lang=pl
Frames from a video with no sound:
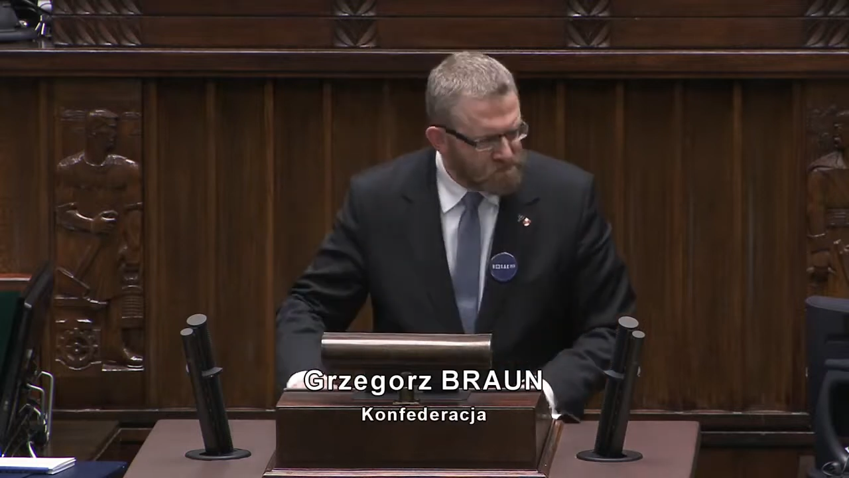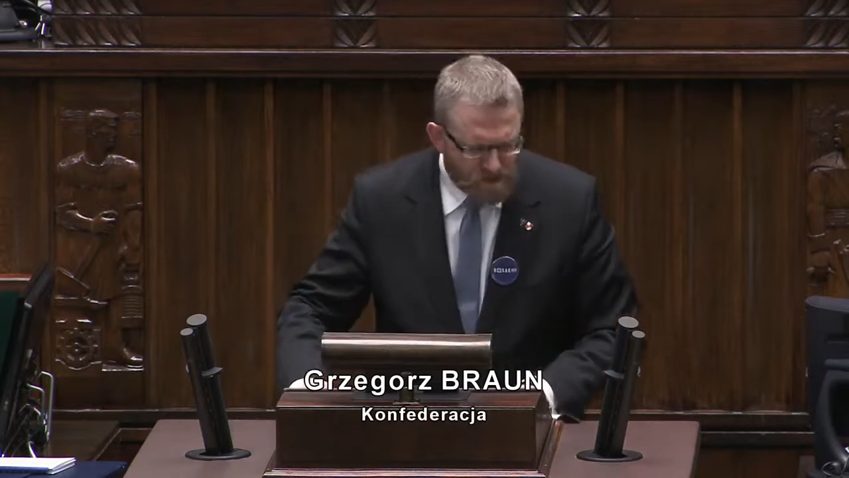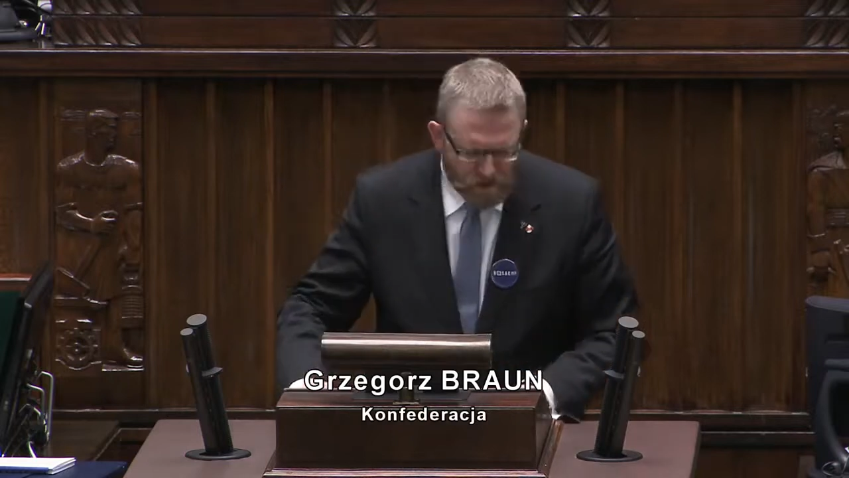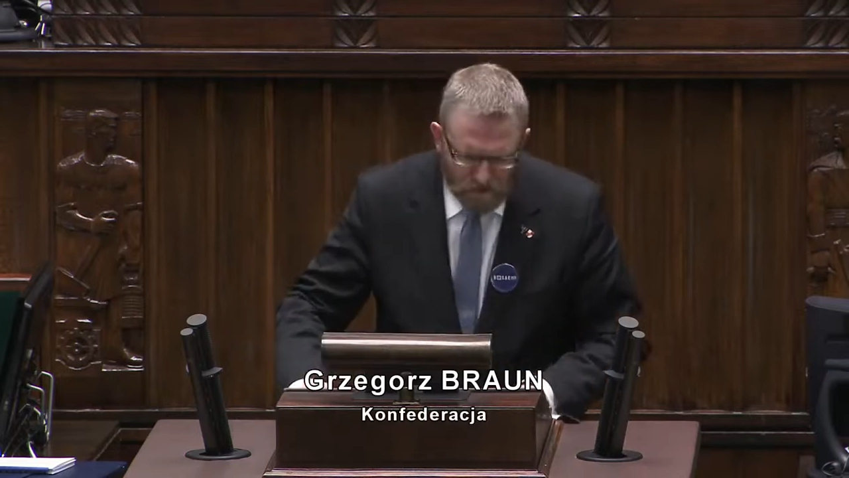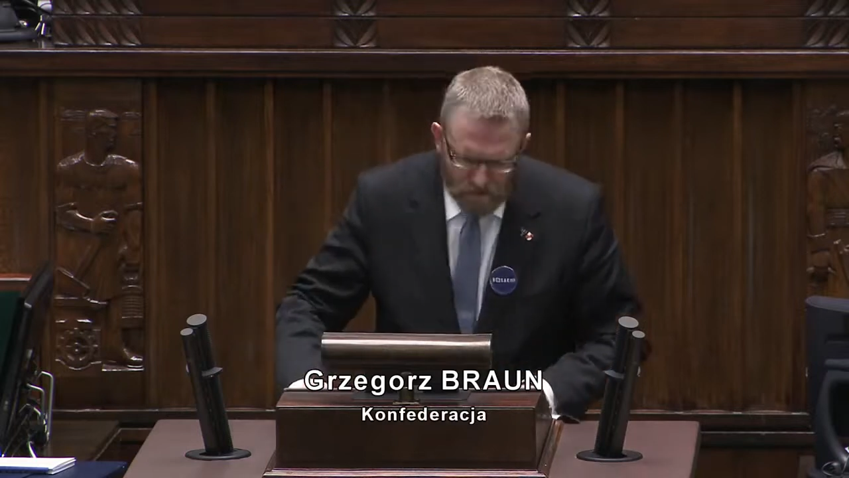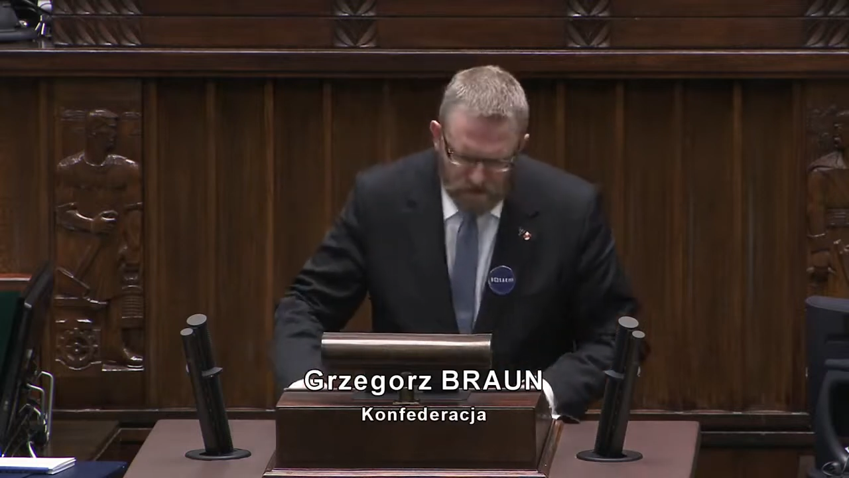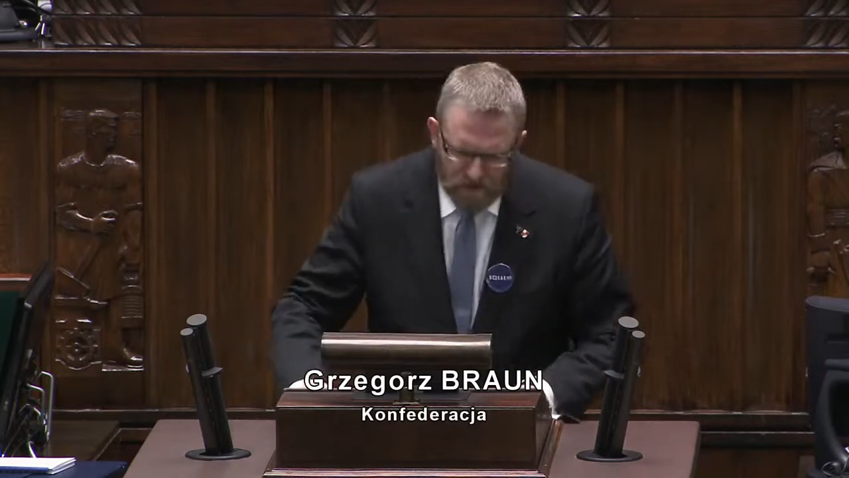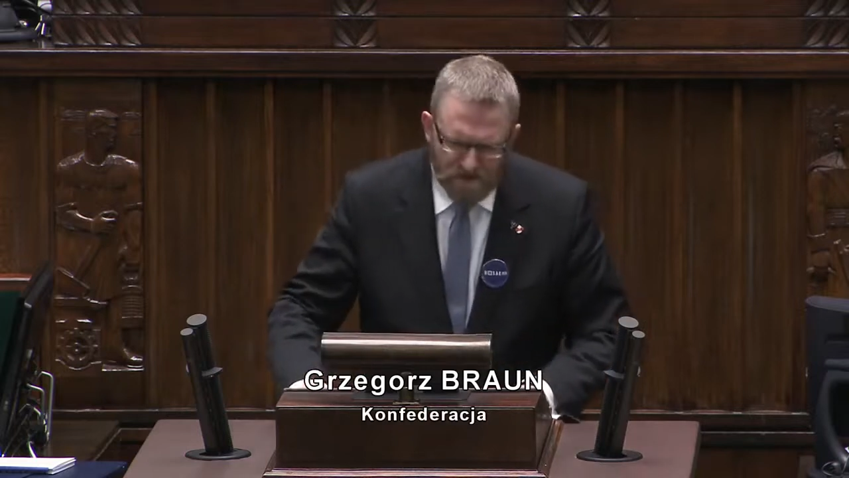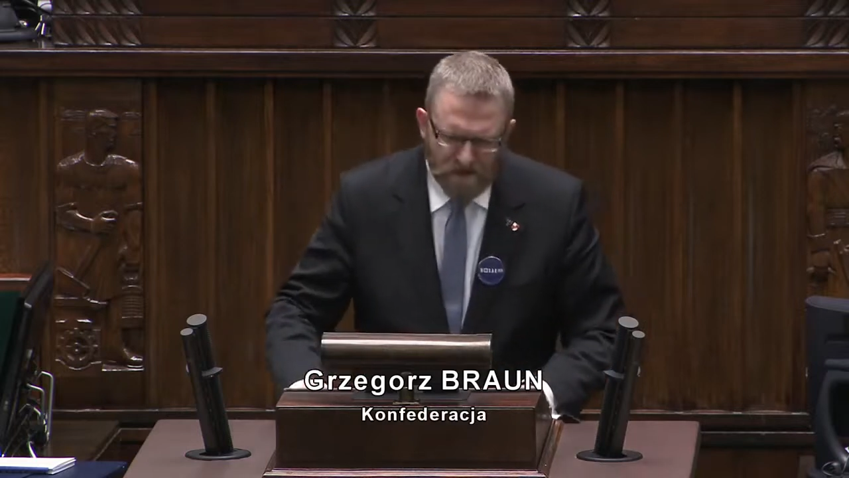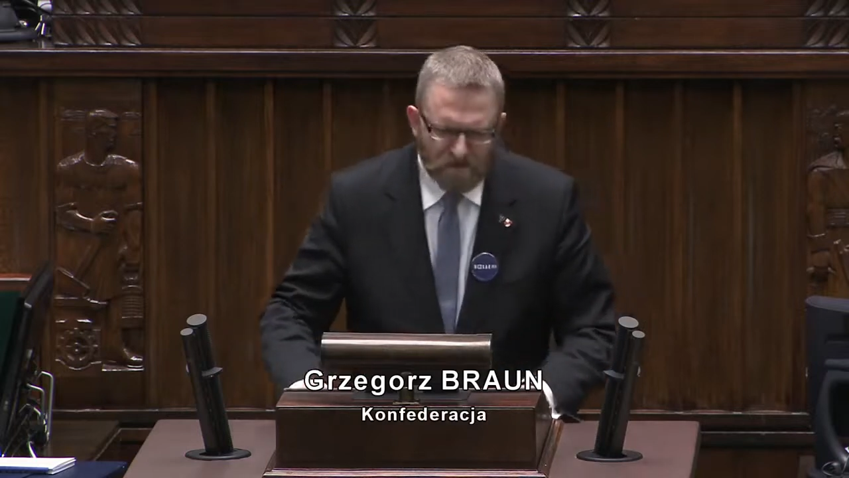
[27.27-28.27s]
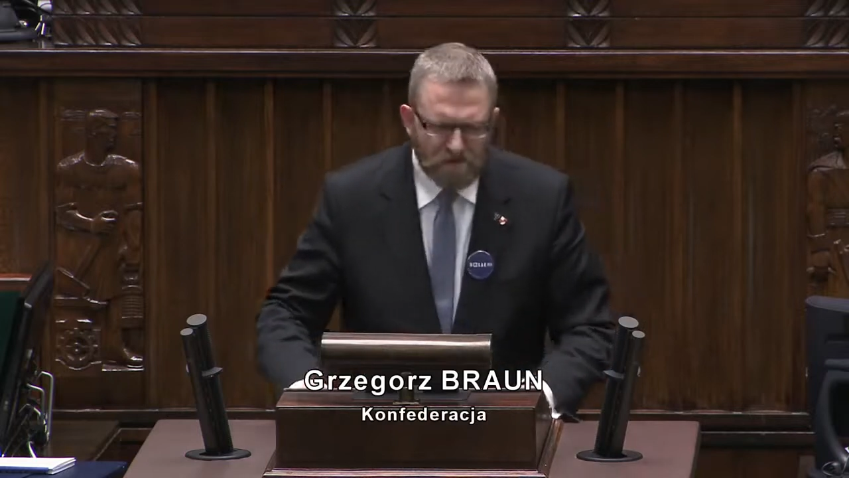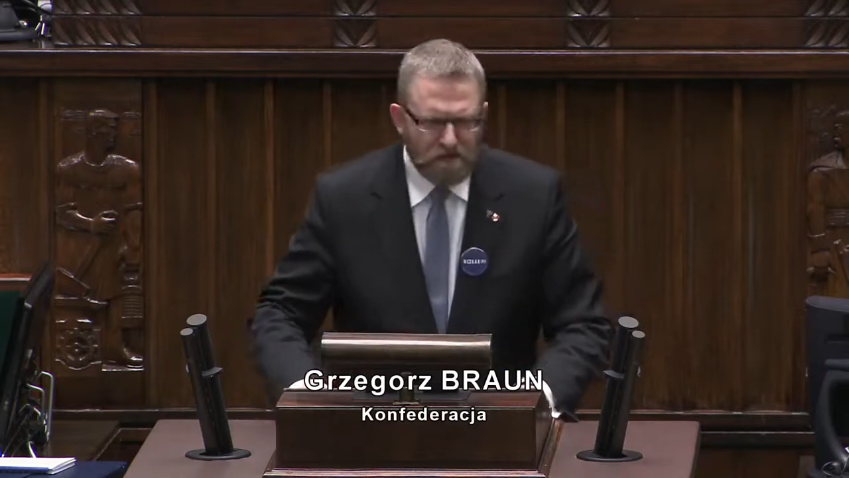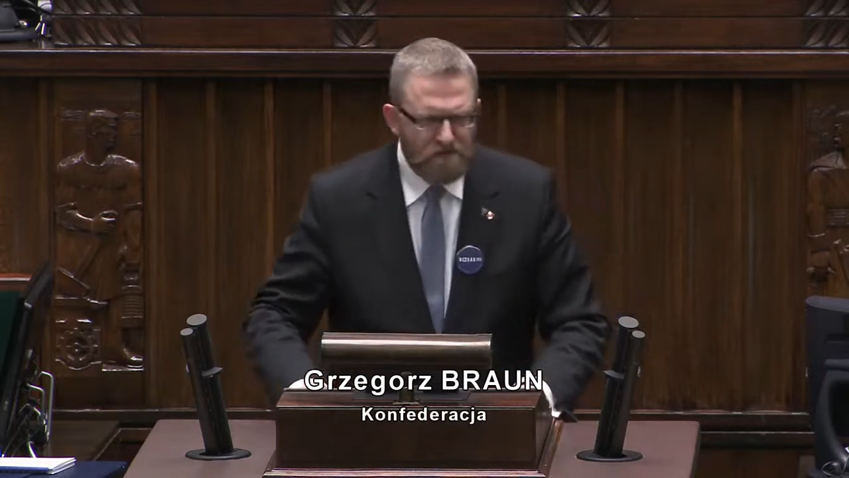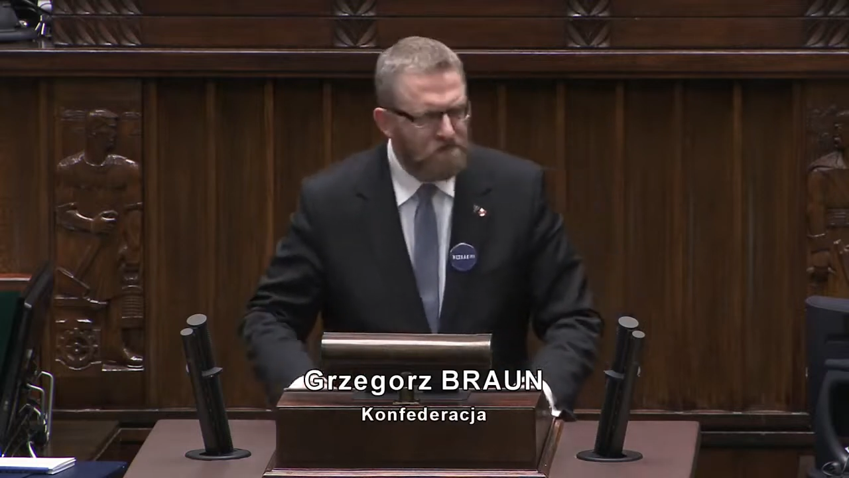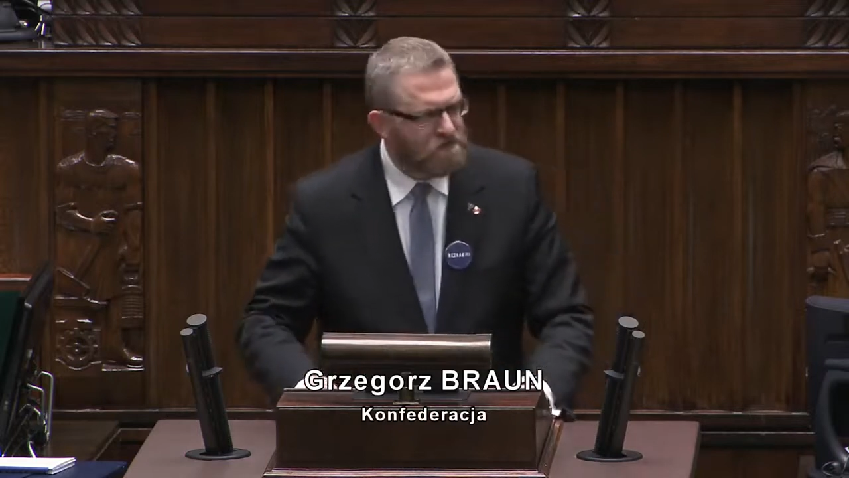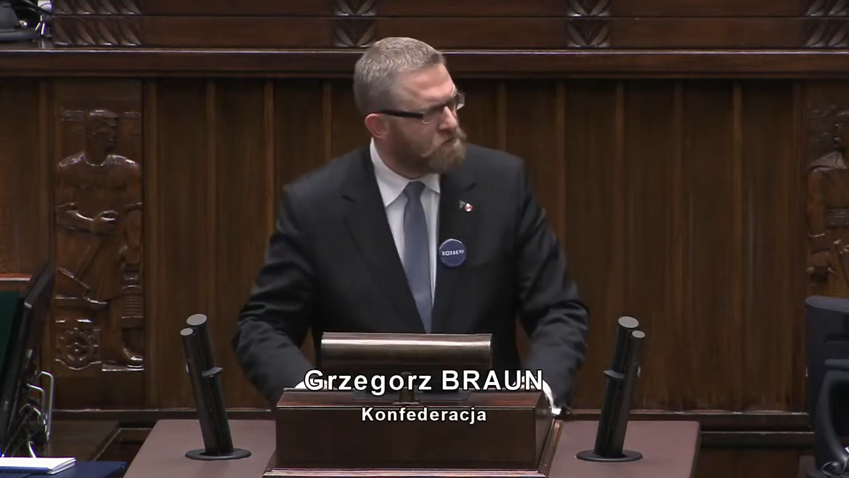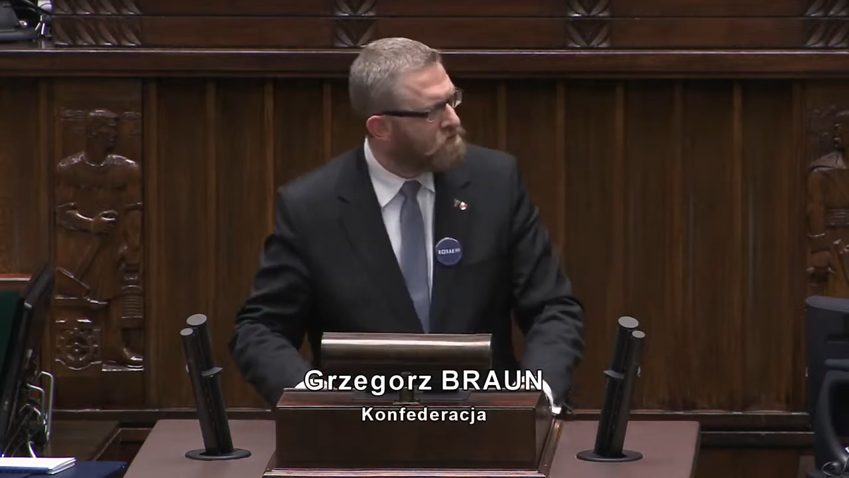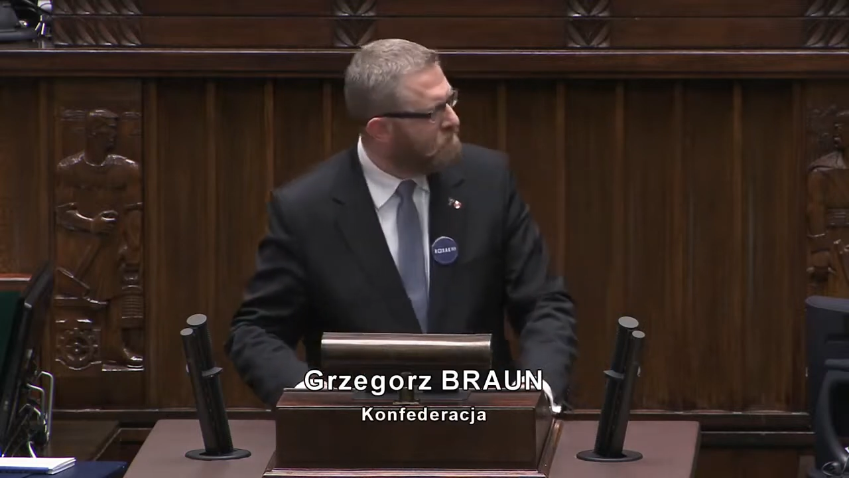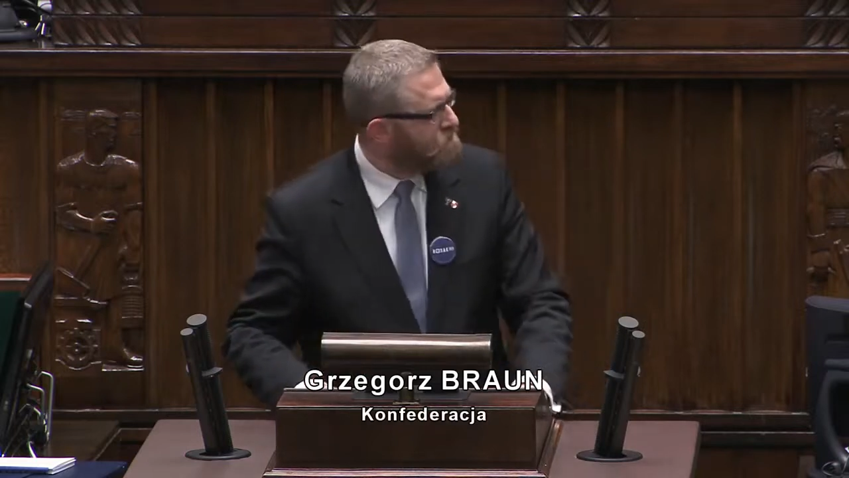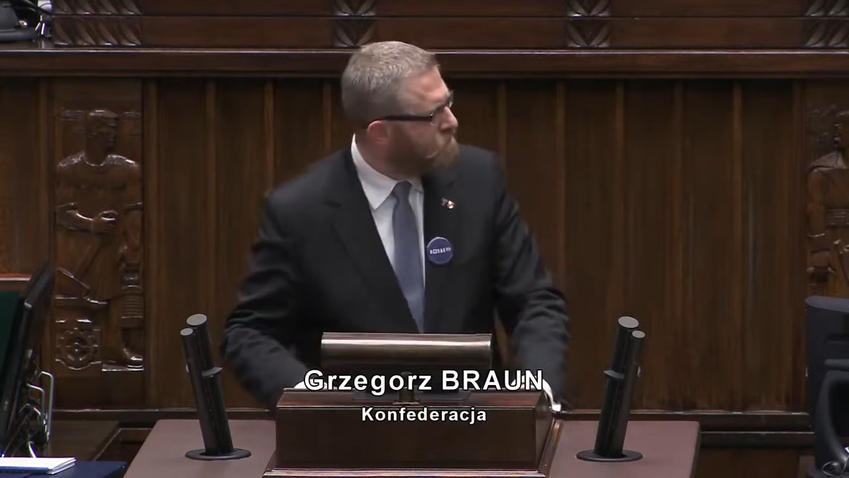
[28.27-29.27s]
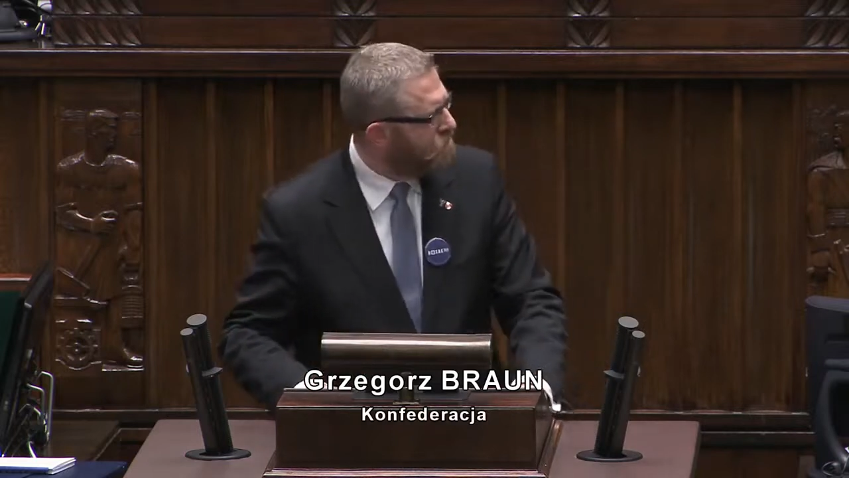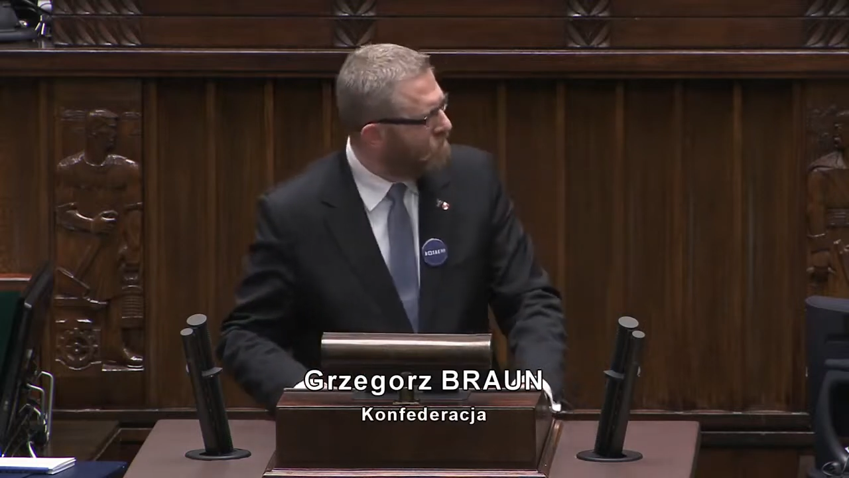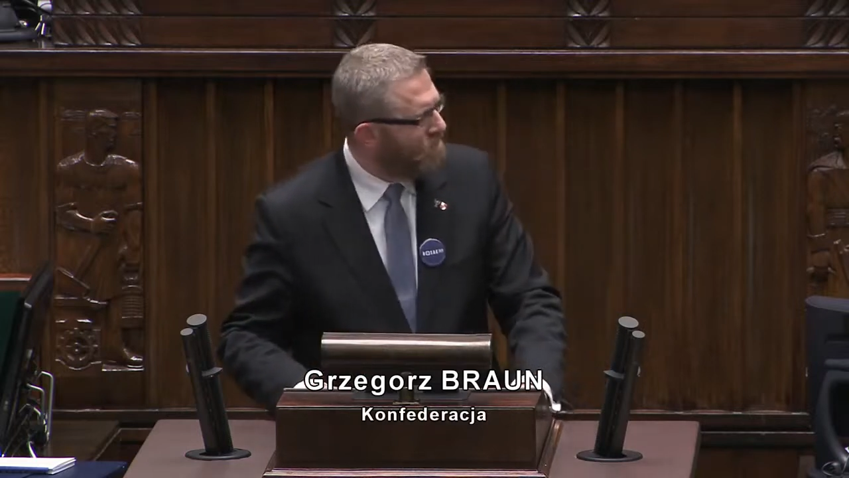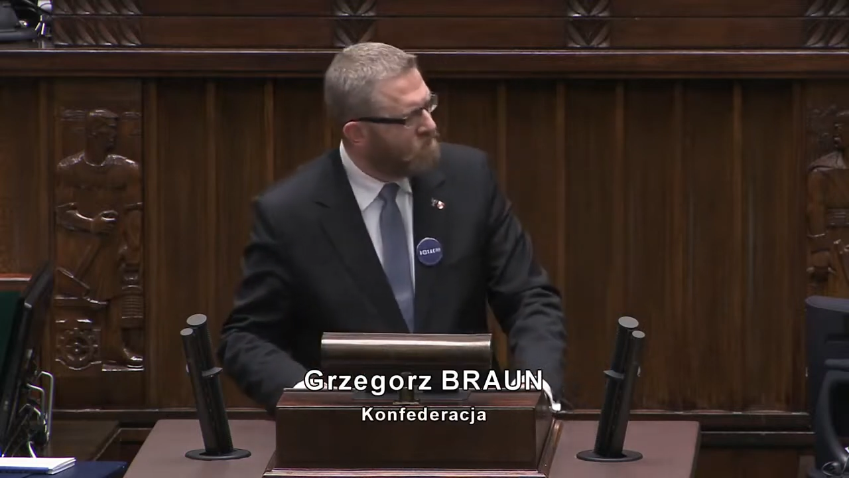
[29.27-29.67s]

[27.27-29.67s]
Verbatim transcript: co przedstawiciel wnioskodawców